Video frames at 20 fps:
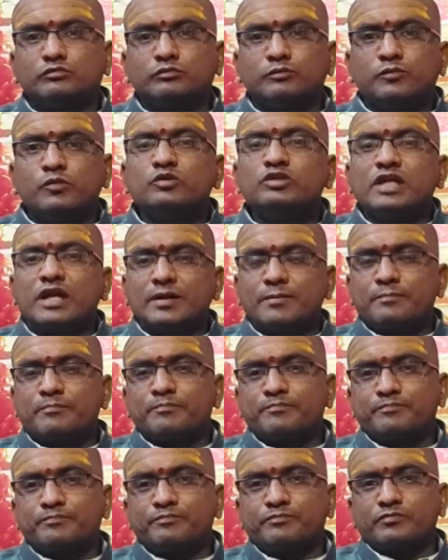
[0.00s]
పూజ
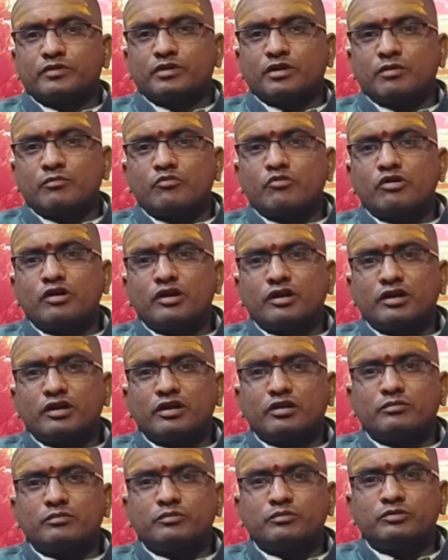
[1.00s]
అమ్మవారి
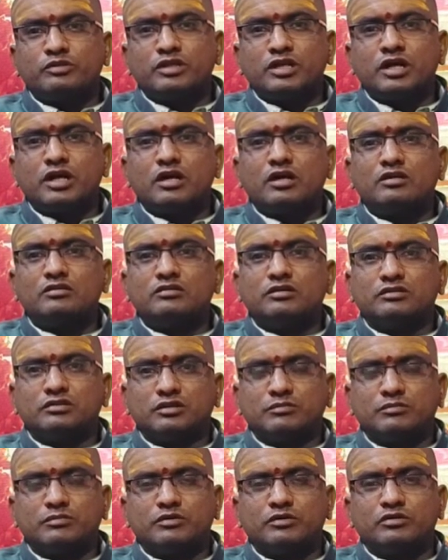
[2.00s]
యొక్క పూజ
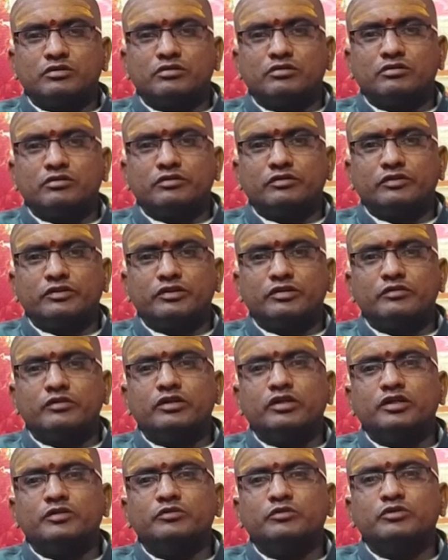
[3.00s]
సందర్భంలో
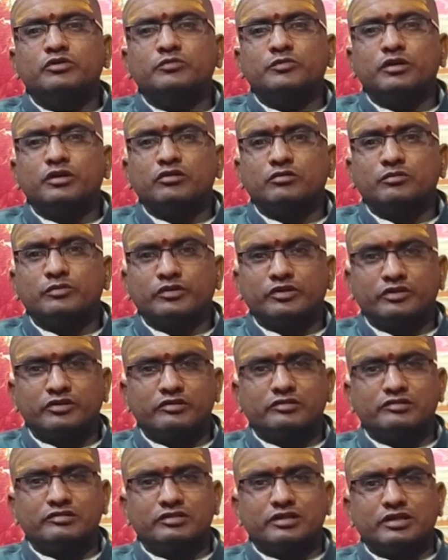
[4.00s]
ఎటువంటి పుష్పాలు
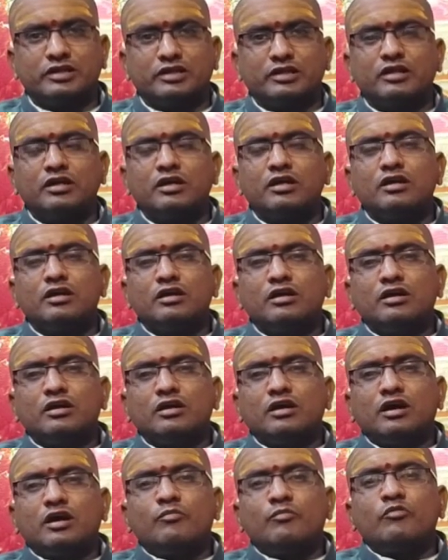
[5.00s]
ఉపయోగిస్తే
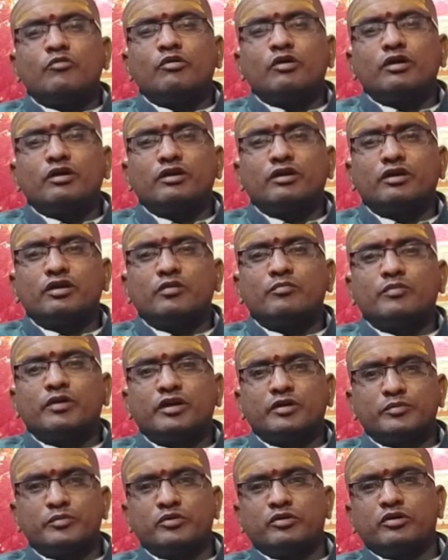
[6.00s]
అమ్మవారి యొక్క
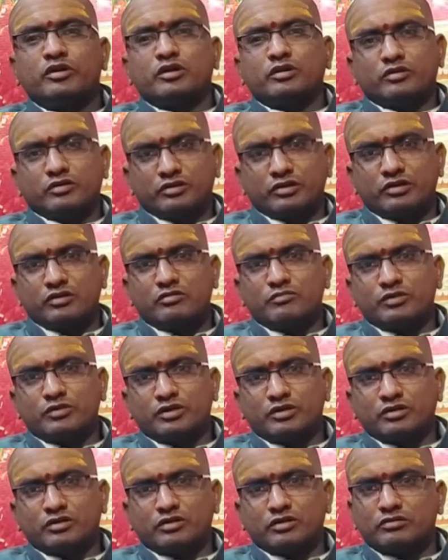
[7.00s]
పరిపూర్ణ అనుగ్రహం
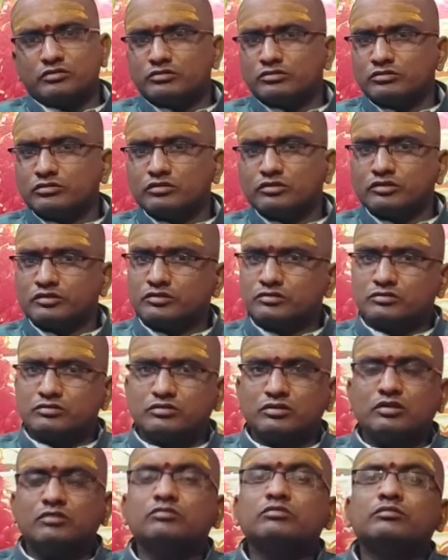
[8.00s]
మనకు కలుగుతుందో
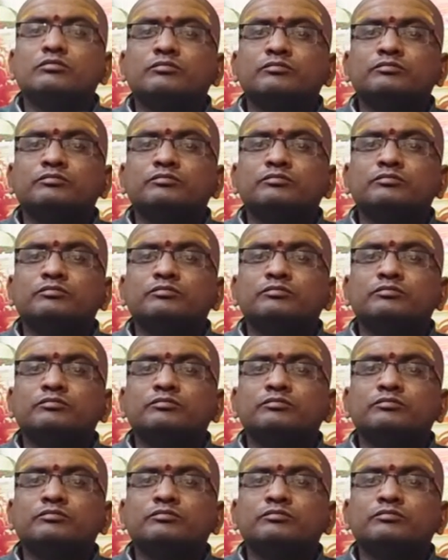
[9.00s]
తెలుసుకుందాము